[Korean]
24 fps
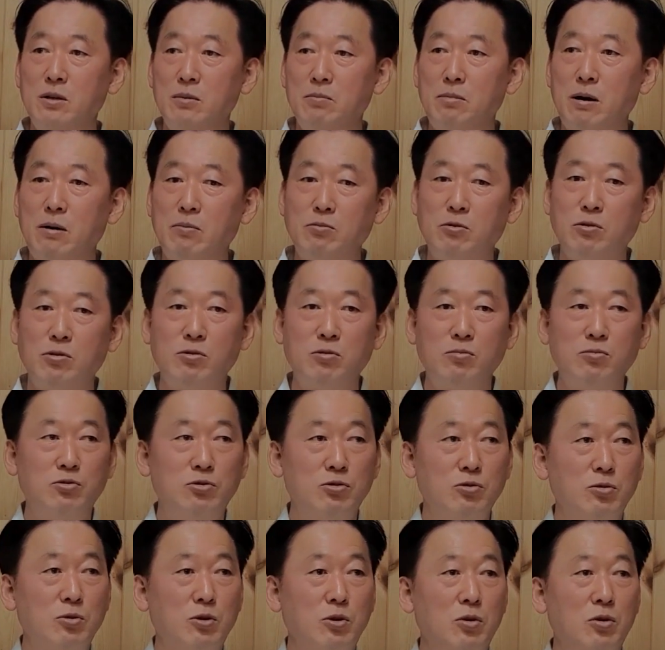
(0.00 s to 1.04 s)
밥도 좀
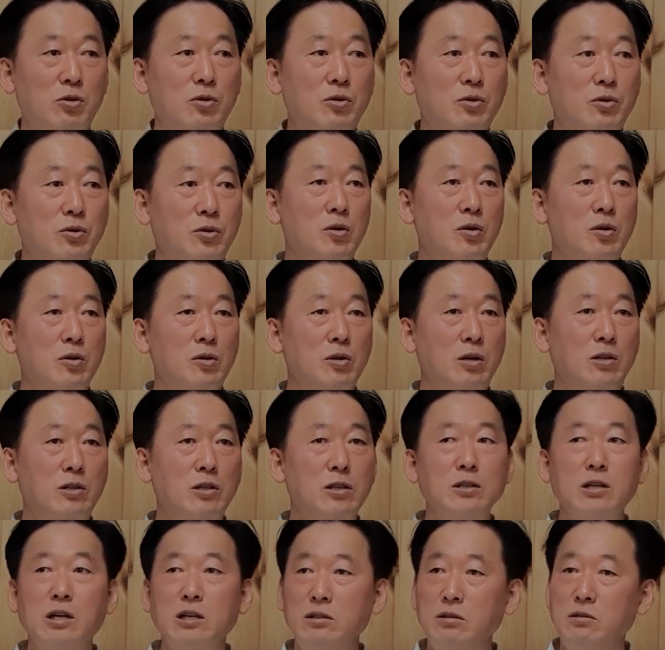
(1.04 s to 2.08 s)
주고 내
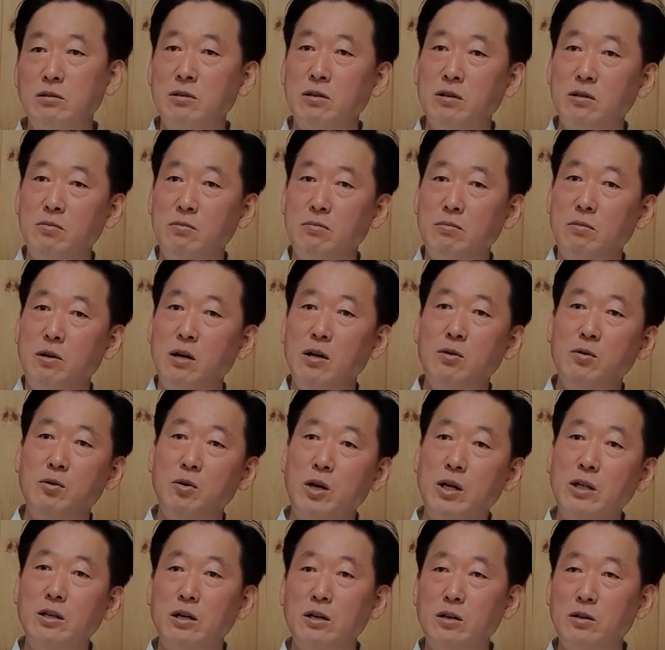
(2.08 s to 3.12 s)
친자식처럼
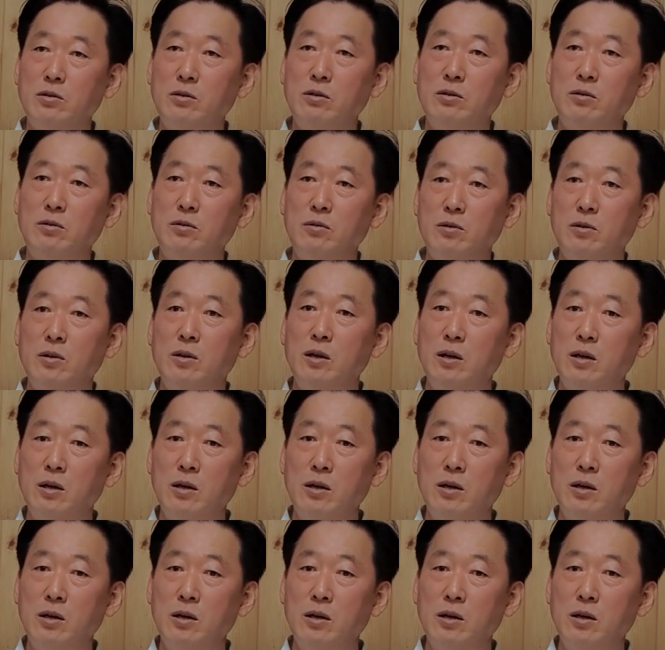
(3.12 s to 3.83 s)
하고. 옛날에 그런,